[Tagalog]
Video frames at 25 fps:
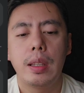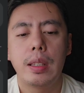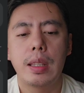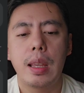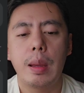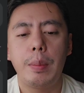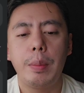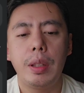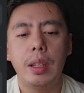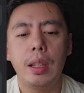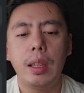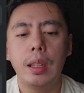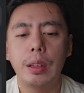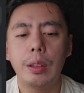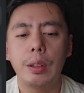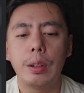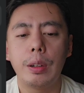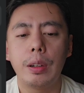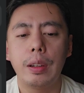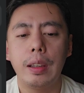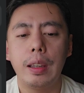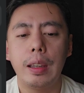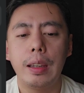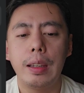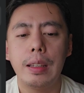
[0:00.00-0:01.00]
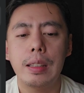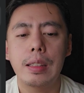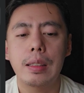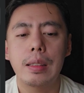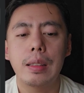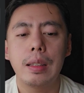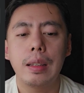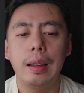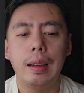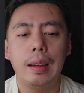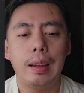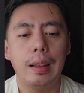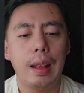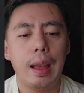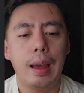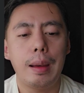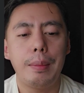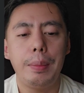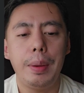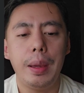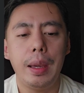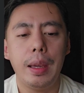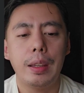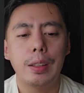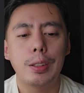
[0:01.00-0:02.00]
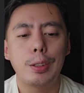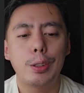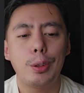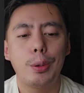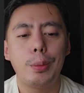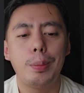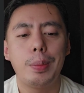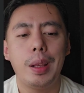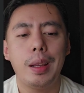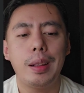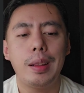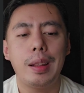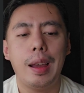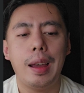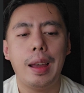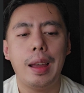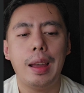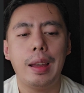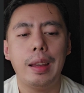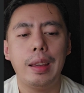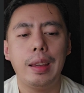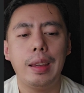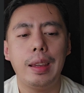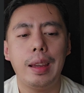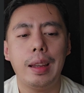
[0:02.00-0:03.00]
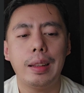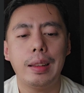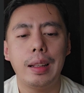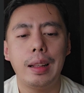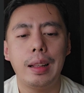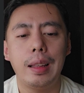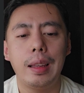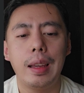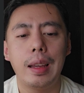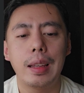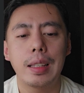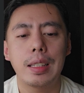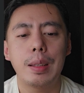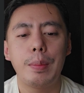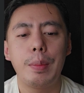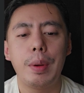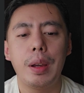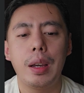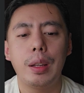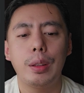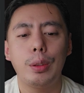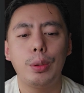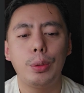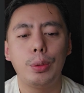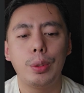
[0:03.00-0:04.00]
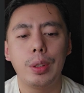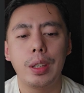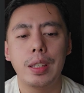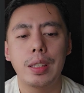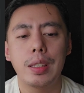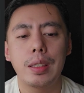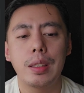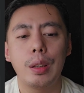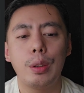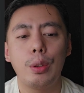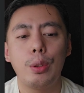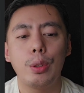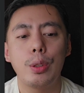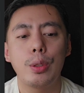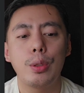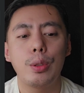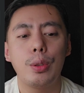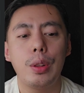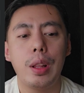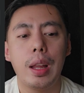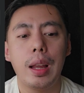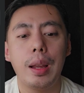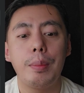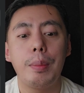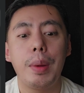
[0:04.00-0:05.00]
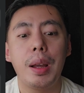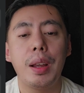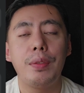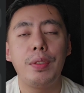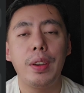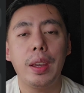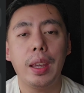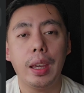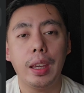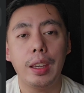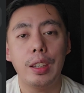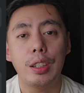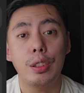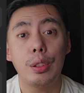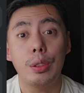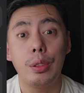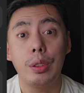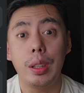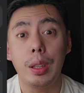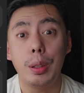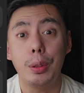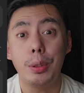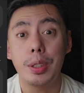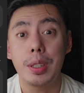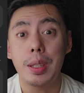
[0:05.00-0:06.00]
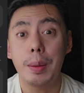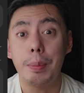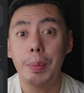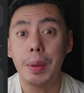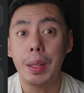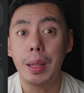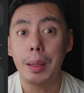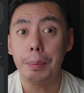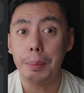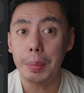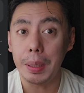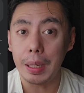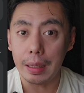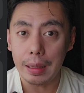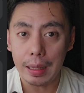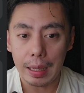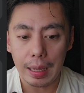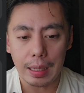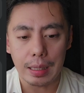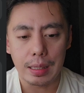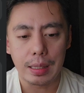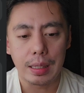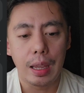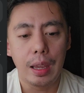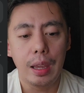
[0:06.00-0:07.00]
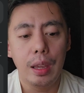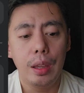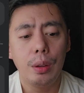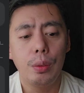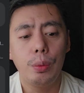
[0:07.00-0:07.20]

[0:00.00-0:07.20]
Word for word: sabi dito is, grabe, sobrang nakakahiya talaga sa mga tourist na gusto lang mag-vacation dito sa Pilipinas.